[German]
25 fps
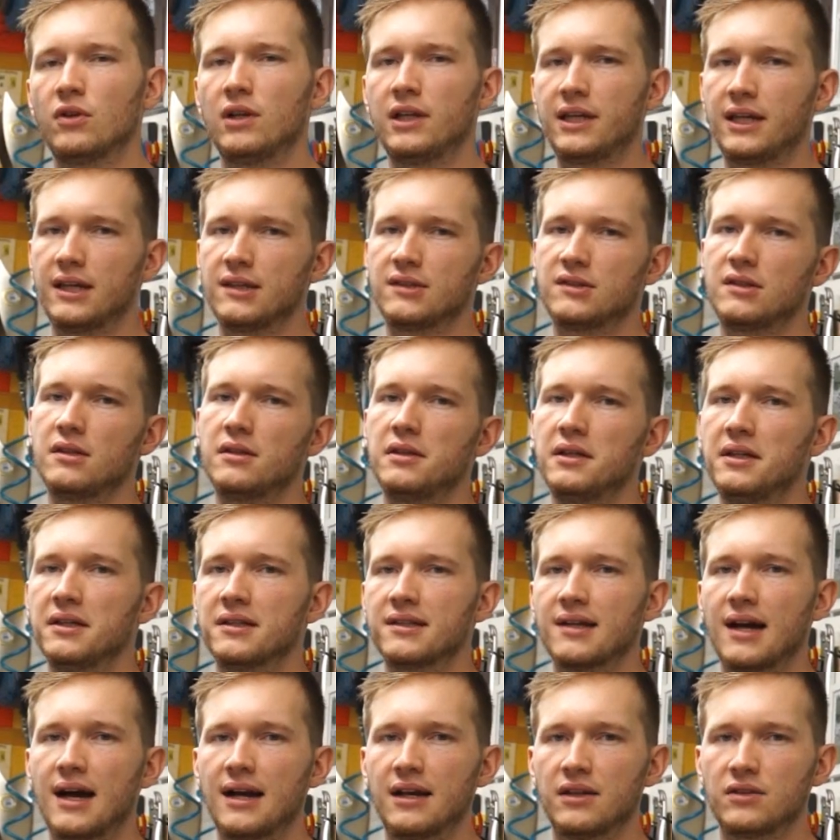Natürlich ist die
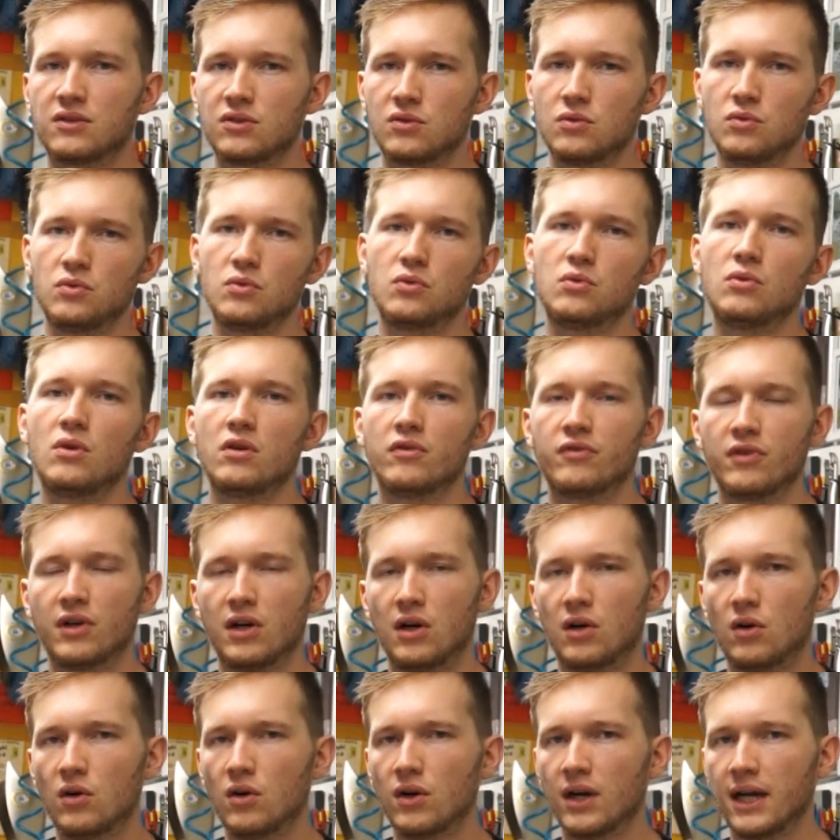digitale Zündkurve
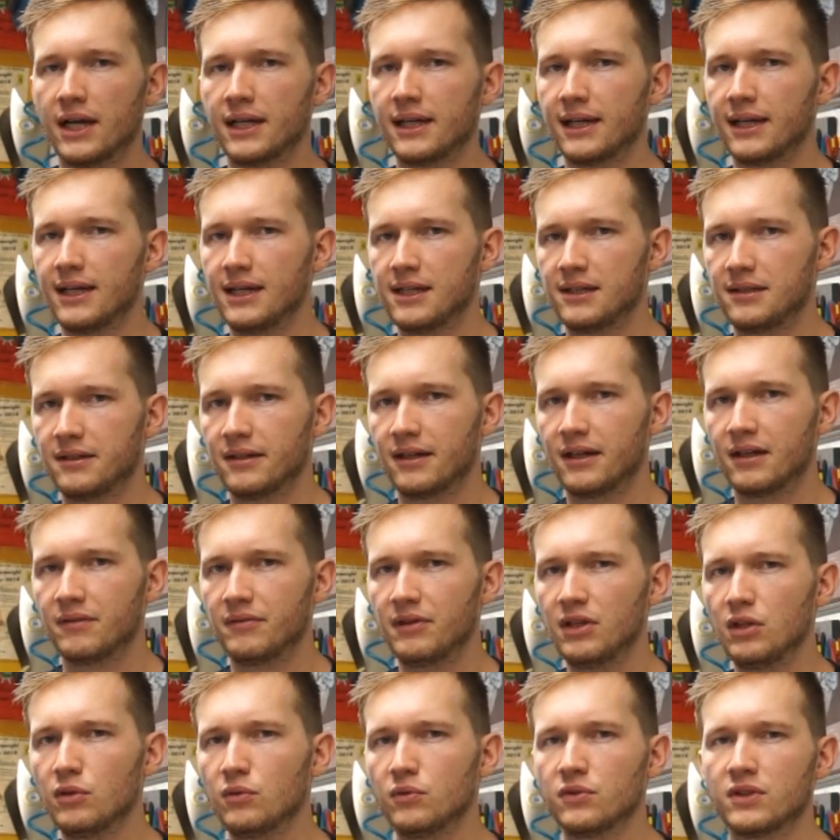auch ein richtiger
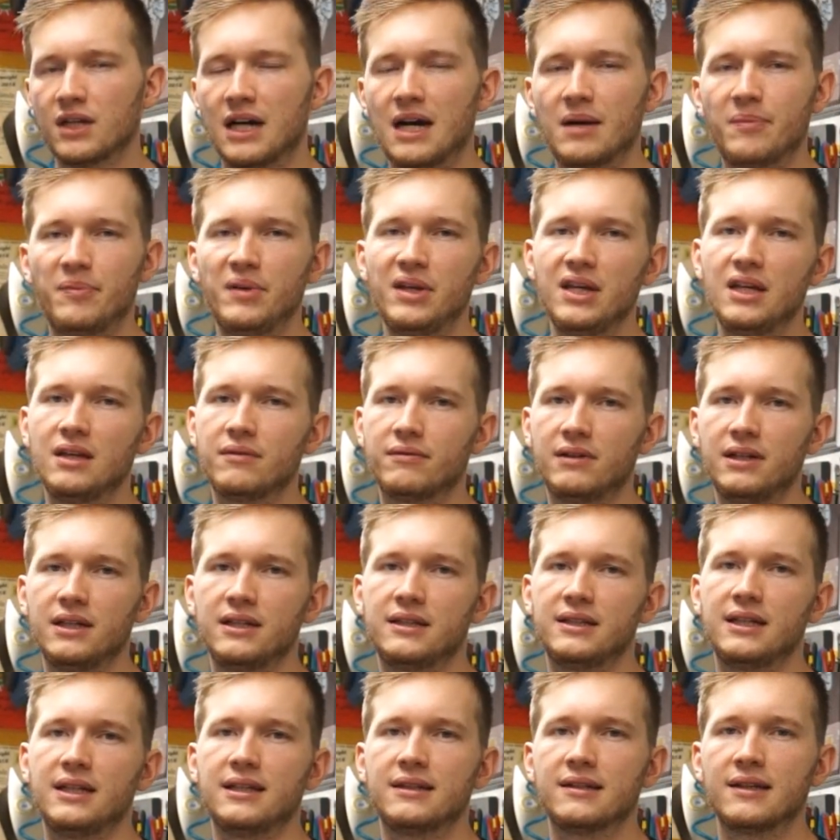Gewinn und
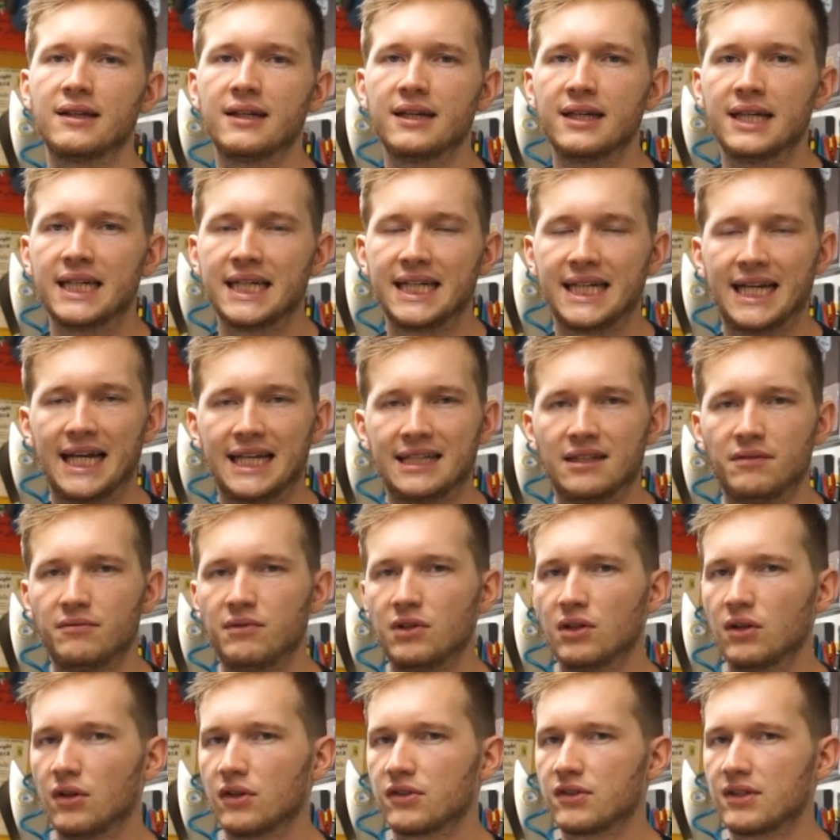HPI-Qualität
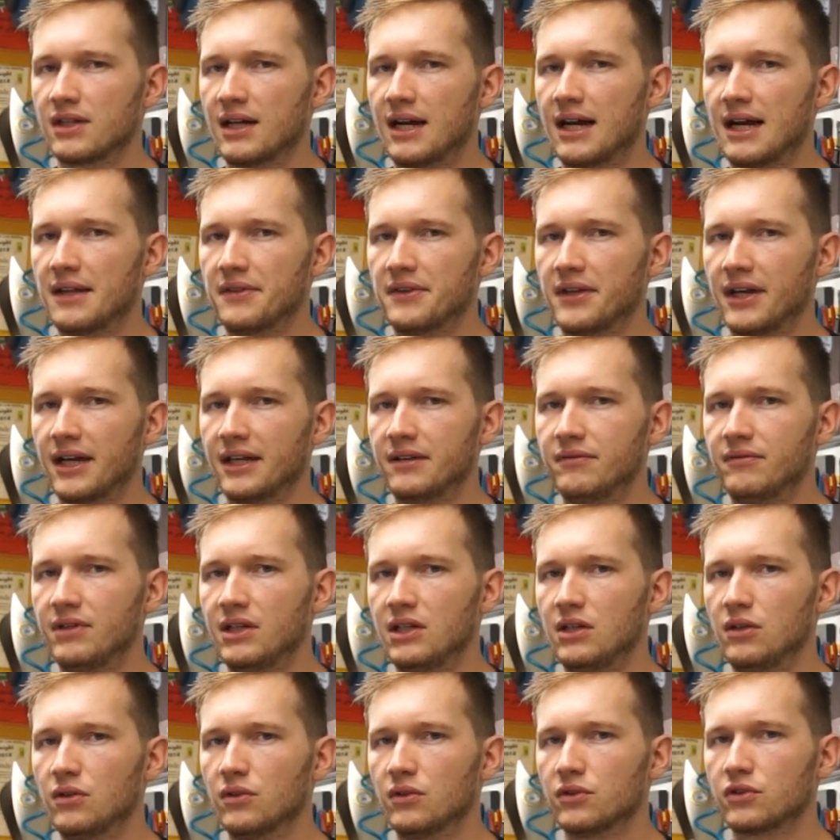kennen wir aus anderen
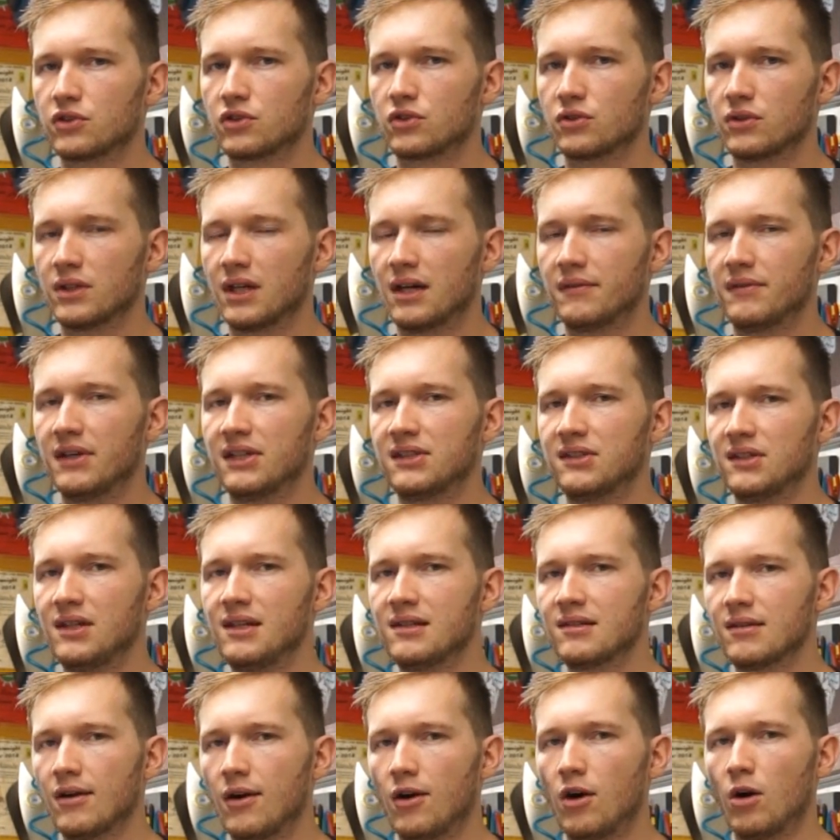Videos schon. Aber es
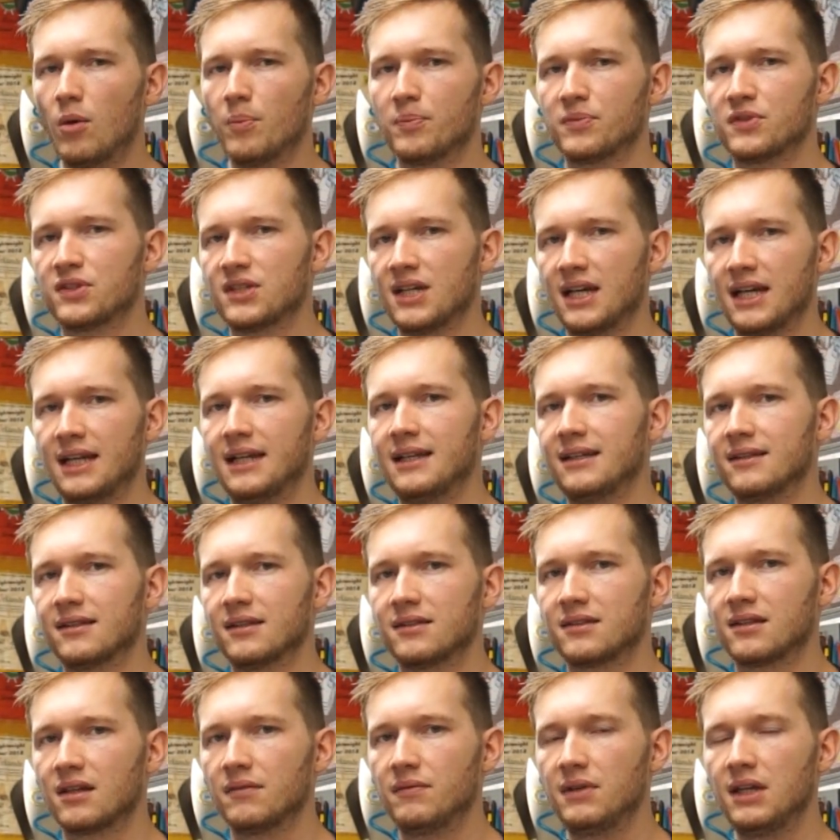ist hauptsächlich
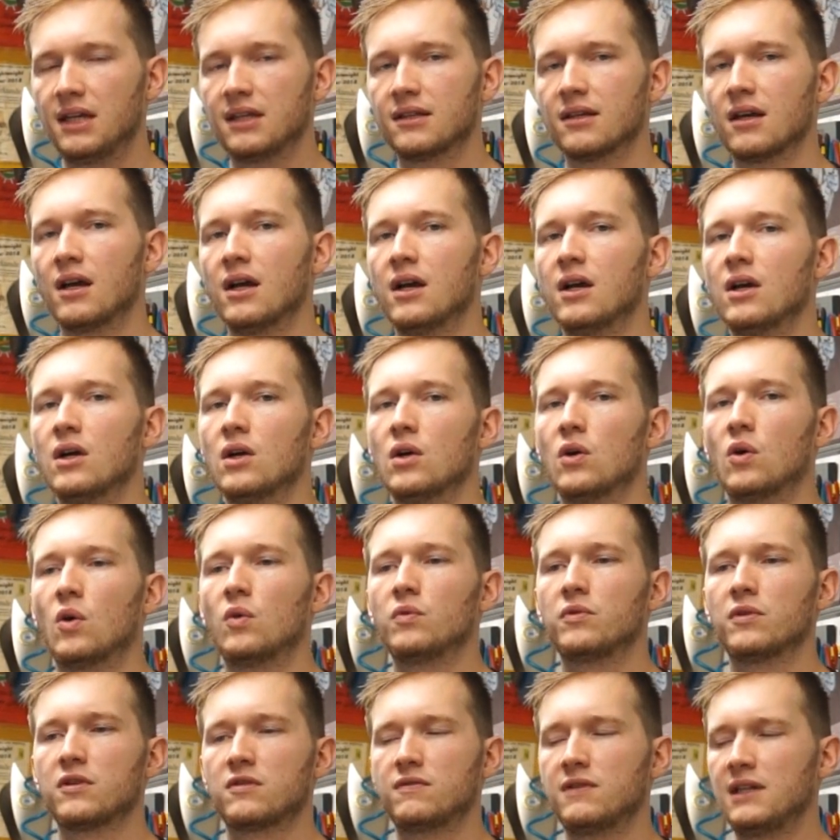das Gewicht
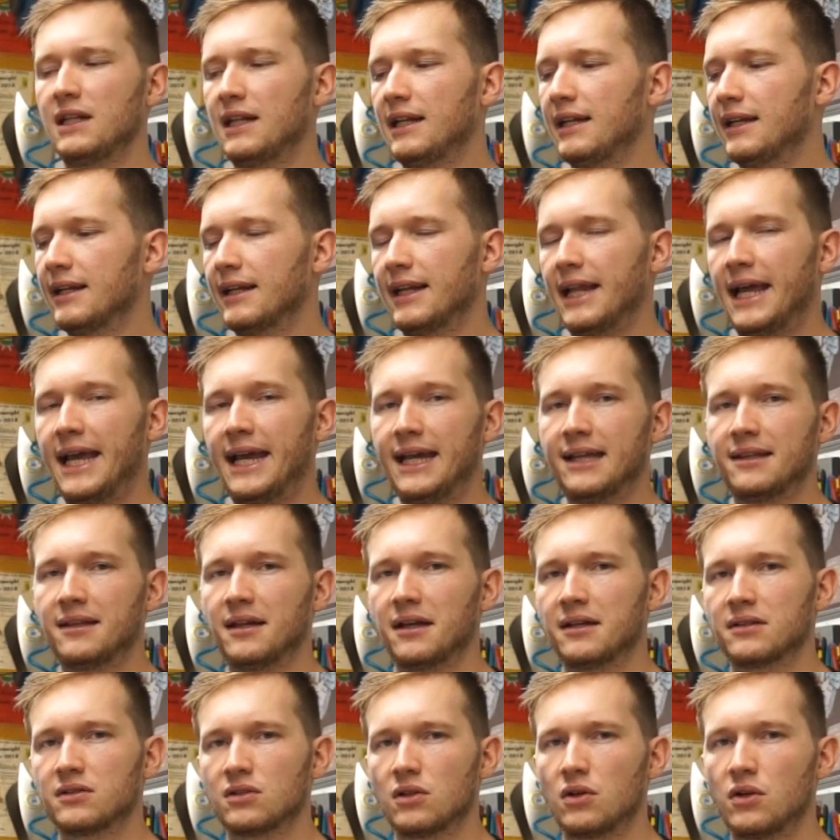und was wirklich
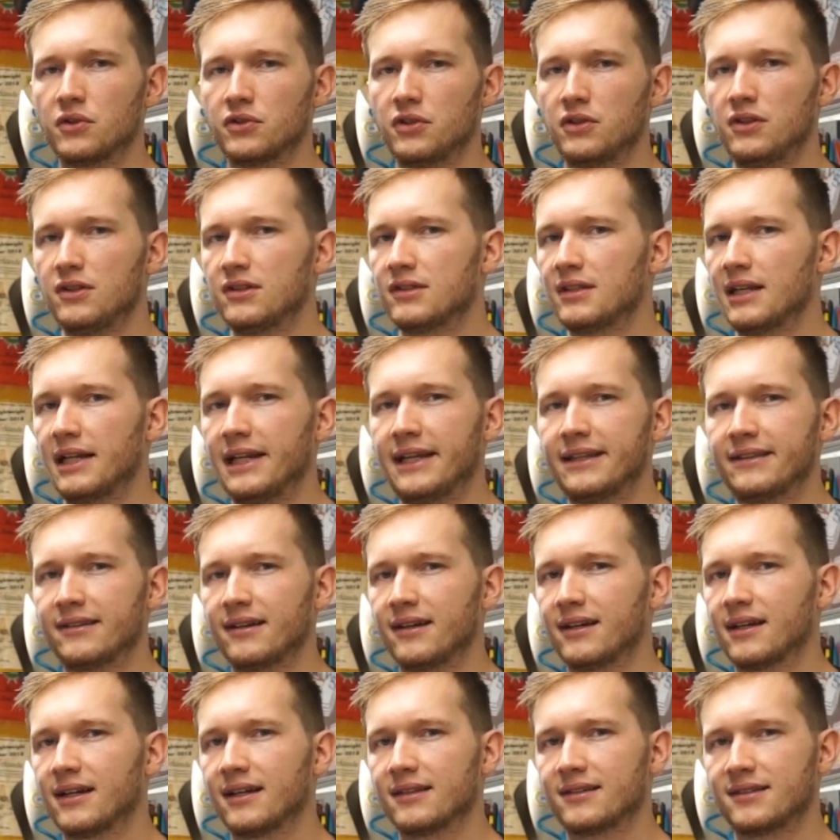leichteres außer diese
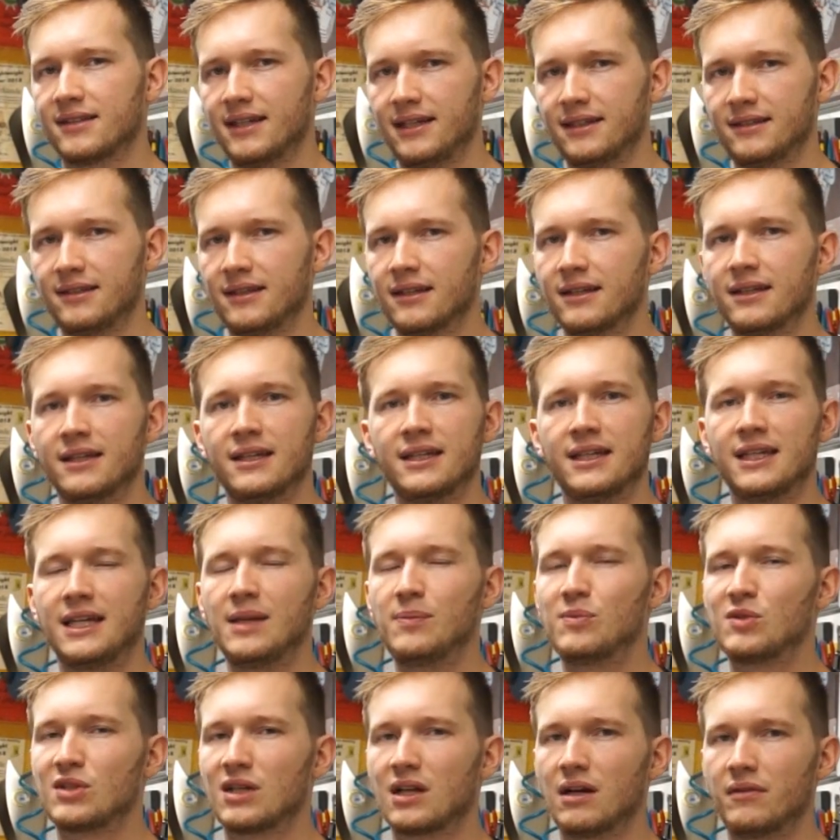Letra KZ
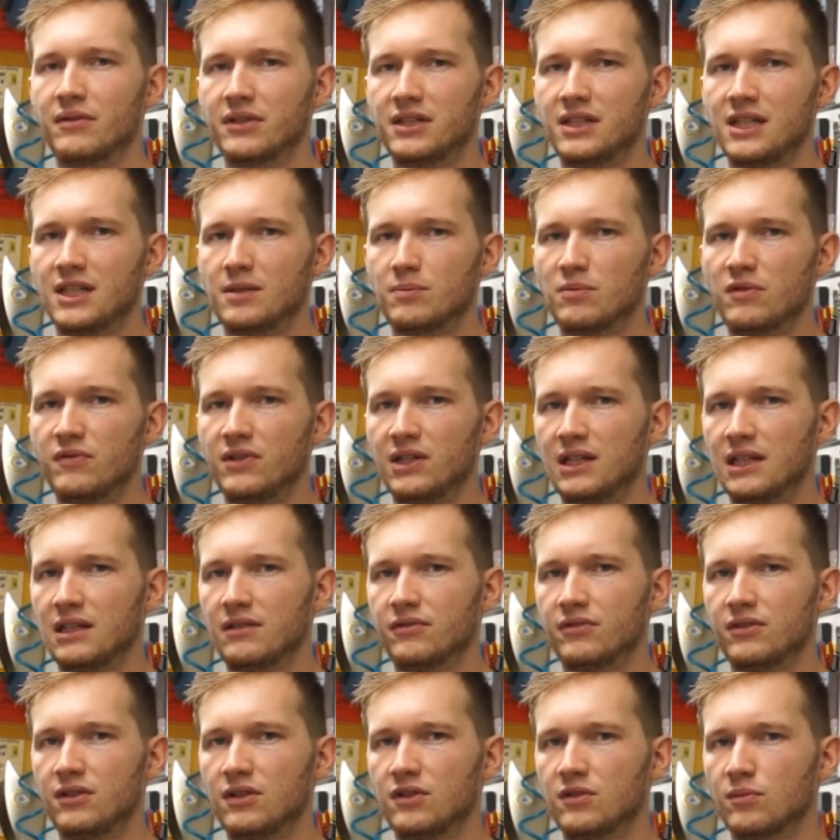gibt es, glaube ich, nicht mehr
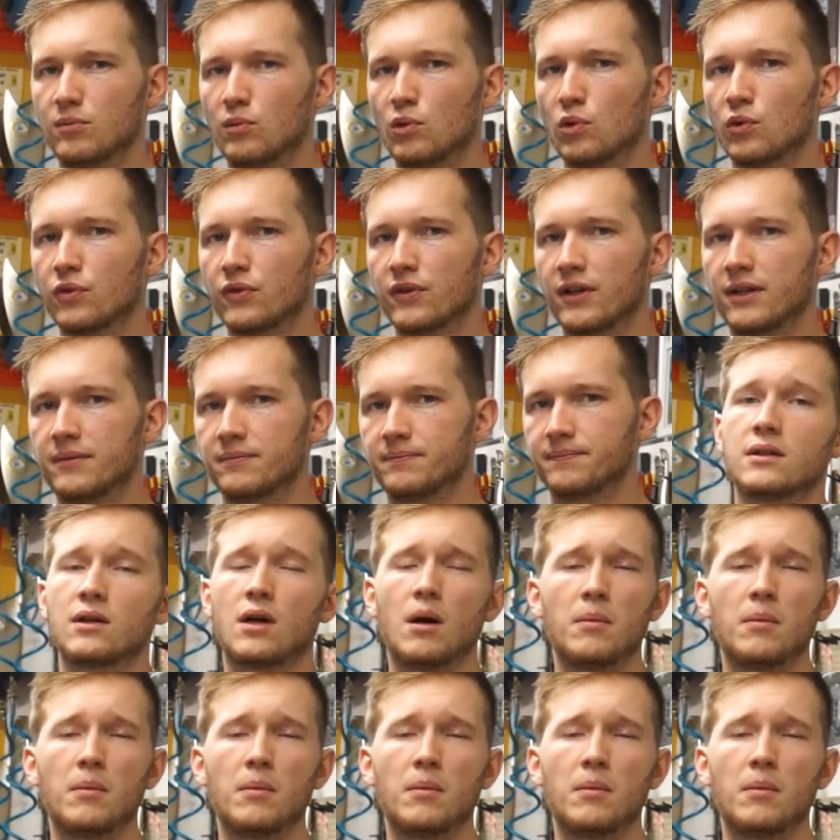wirklich für diesen Motor.